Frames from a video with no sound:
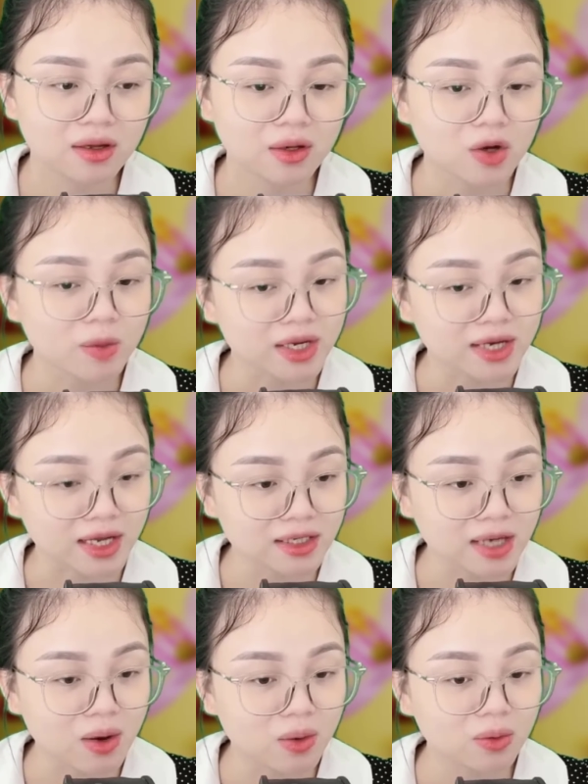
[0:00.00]
Có bị đánh
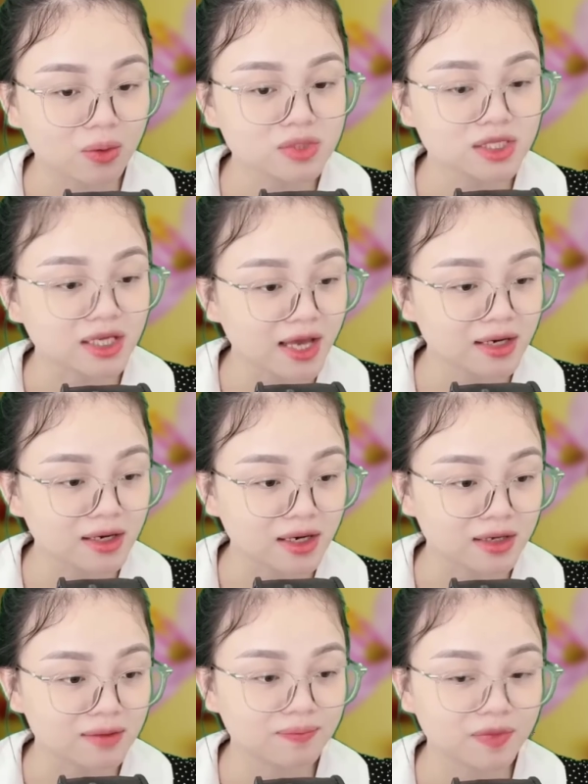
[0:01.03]
đau cũng chỉ hét
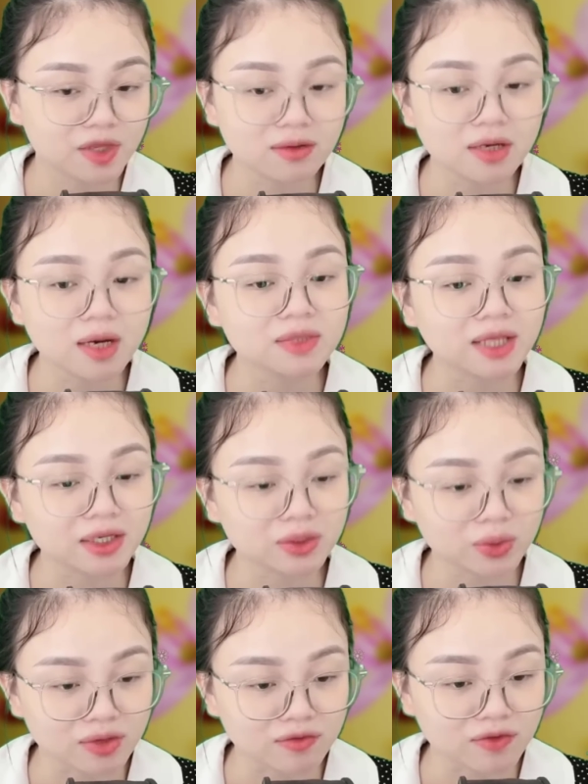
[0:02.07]
lên những âm thanh
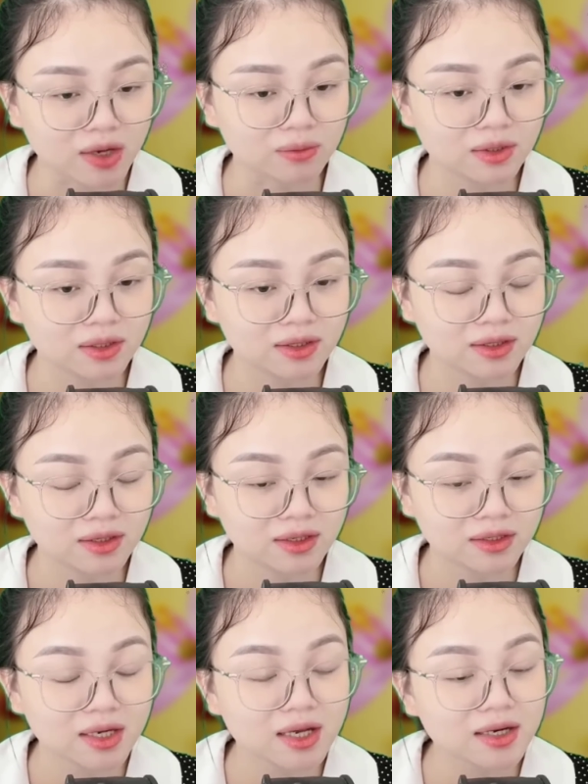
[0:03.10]
tuyệt vọng.
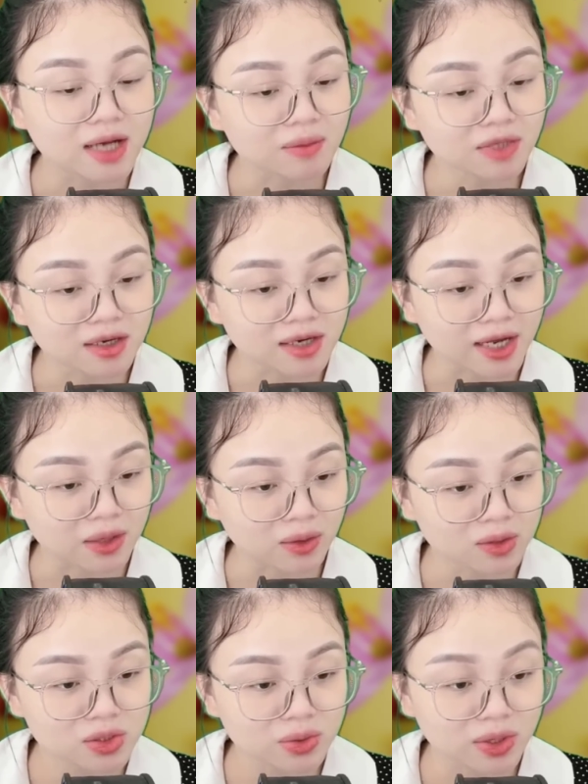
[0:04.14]
Thế nên đám người này nói
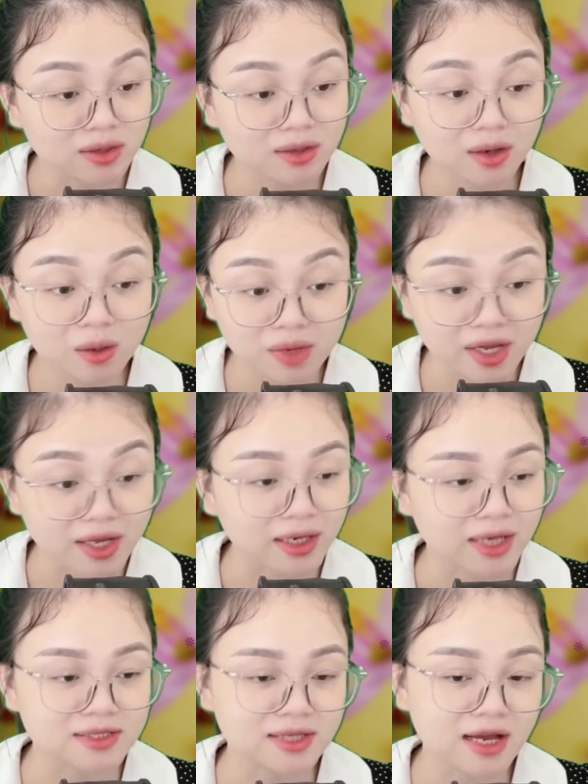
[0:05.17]
chuyện không hề
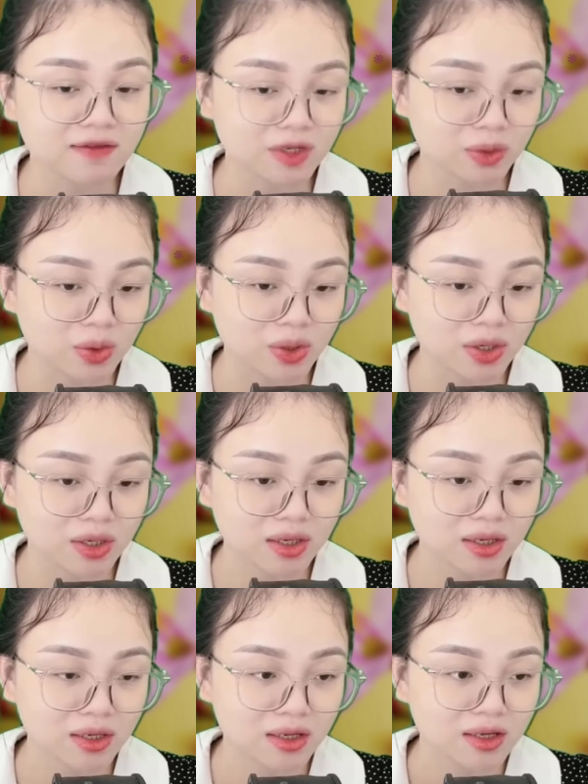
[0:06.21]
cảnh giác với tôi.
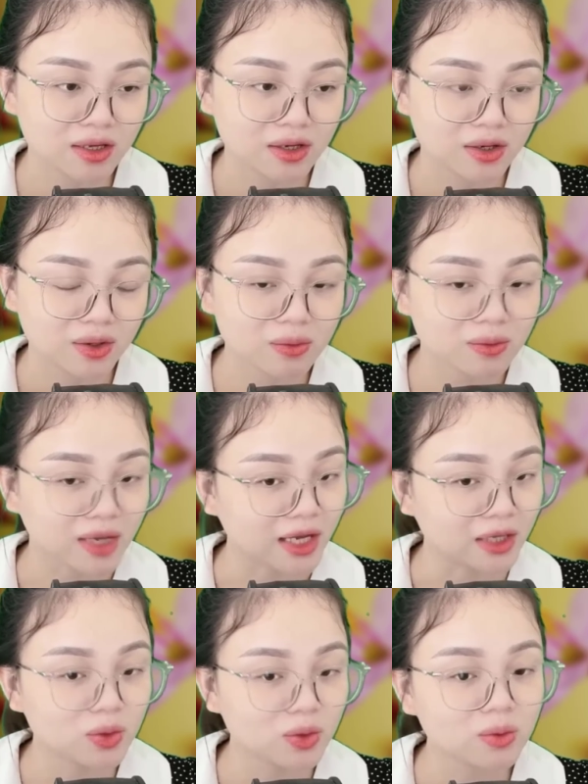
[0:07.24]
Lúc này
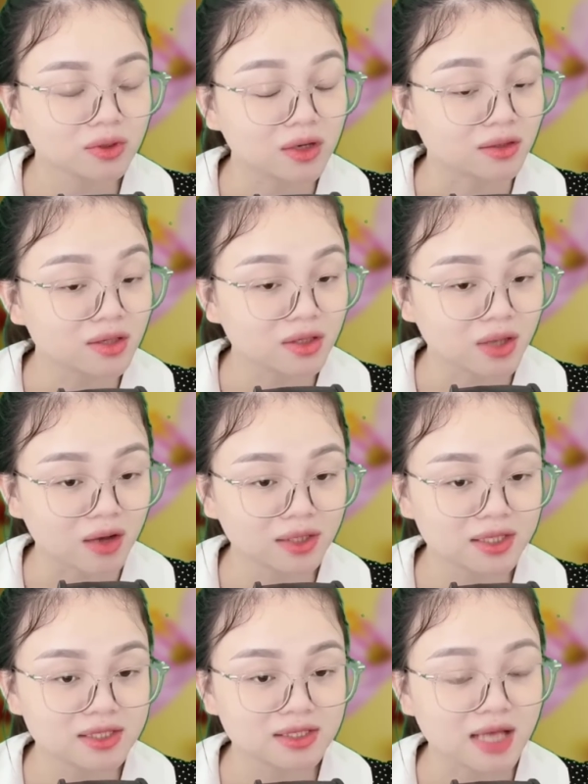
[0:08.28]
tôi cũng tưởng như có
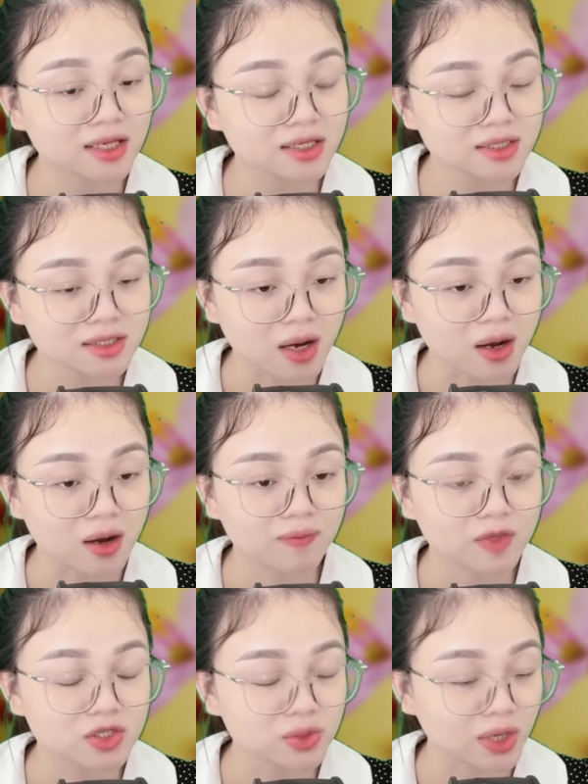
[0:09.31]
tia sáng nhất nhỏ
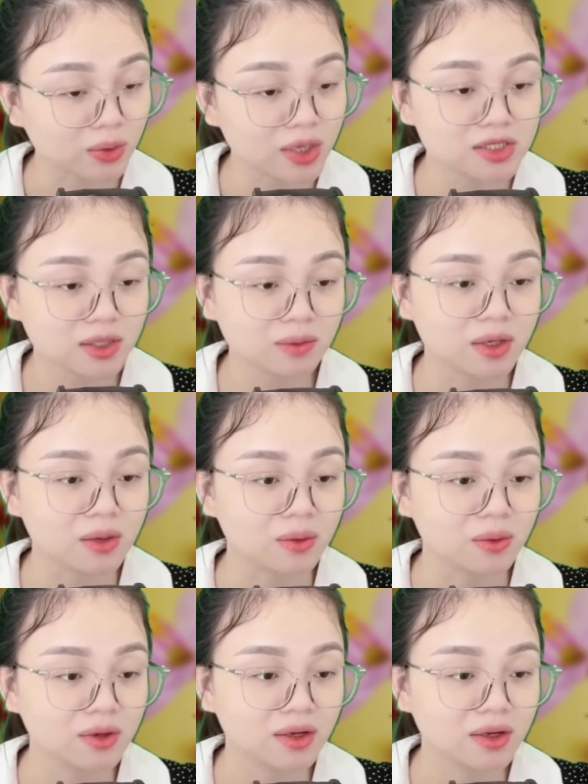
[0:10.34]
xoẹt qua trong đầu,